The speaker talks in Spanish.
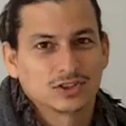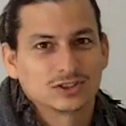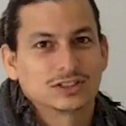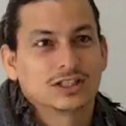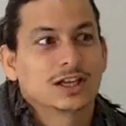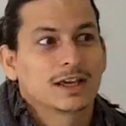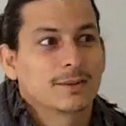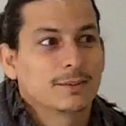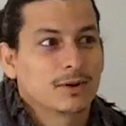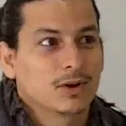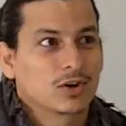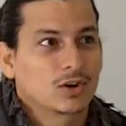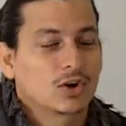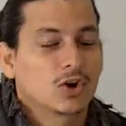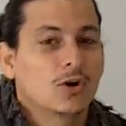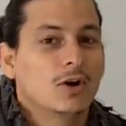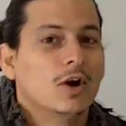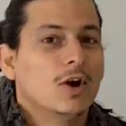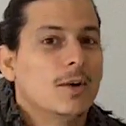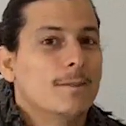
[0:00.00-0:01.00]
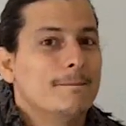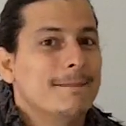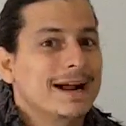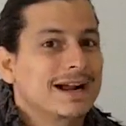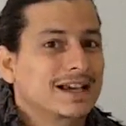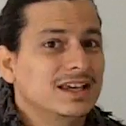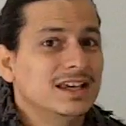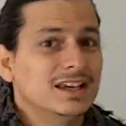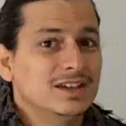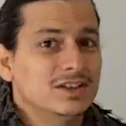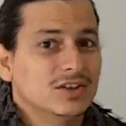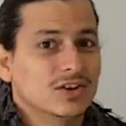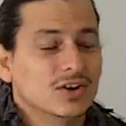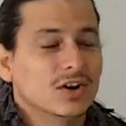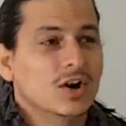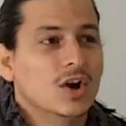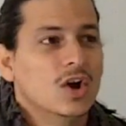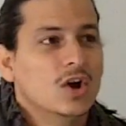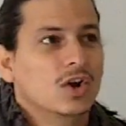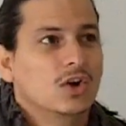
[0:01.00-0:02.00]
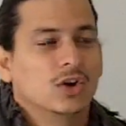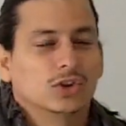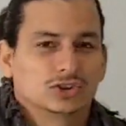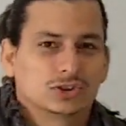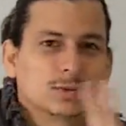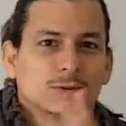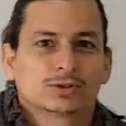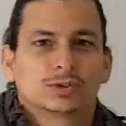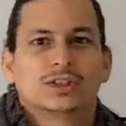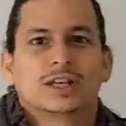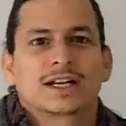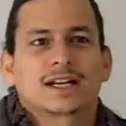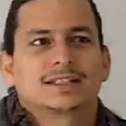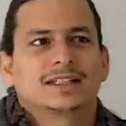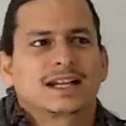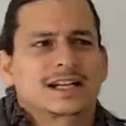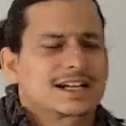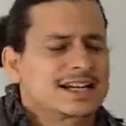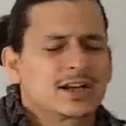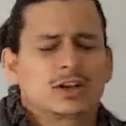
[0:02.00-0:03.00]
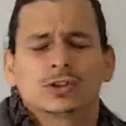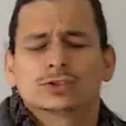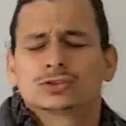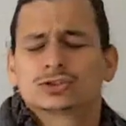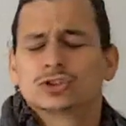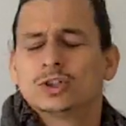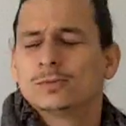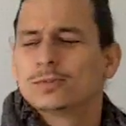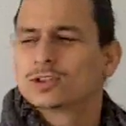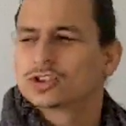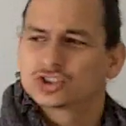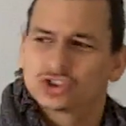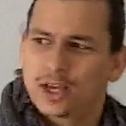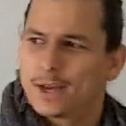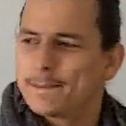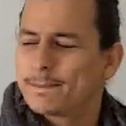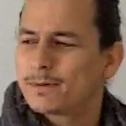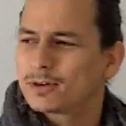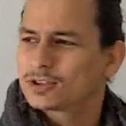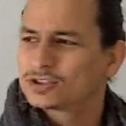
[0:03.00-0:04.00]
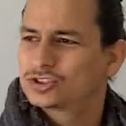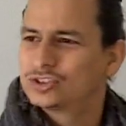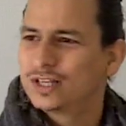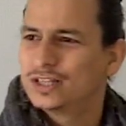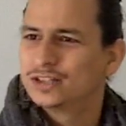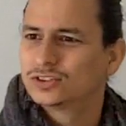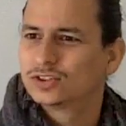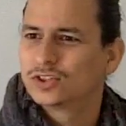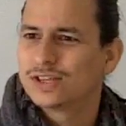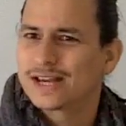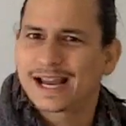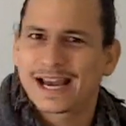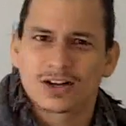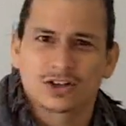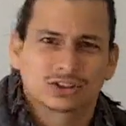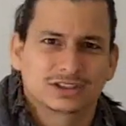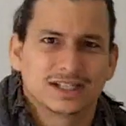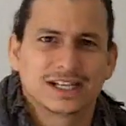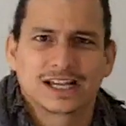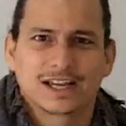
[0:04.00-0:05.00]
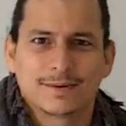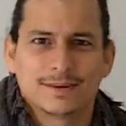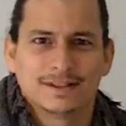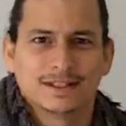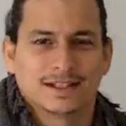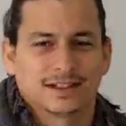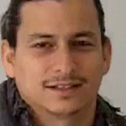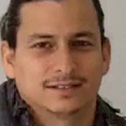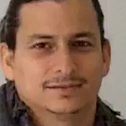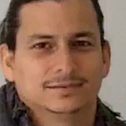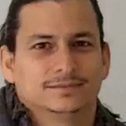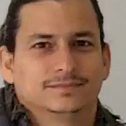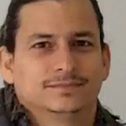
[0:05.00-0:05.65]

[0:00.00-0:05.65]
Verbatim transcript: Así que mejor lo maquillo con una red de reconsumo 100% y acá no tienes que vender.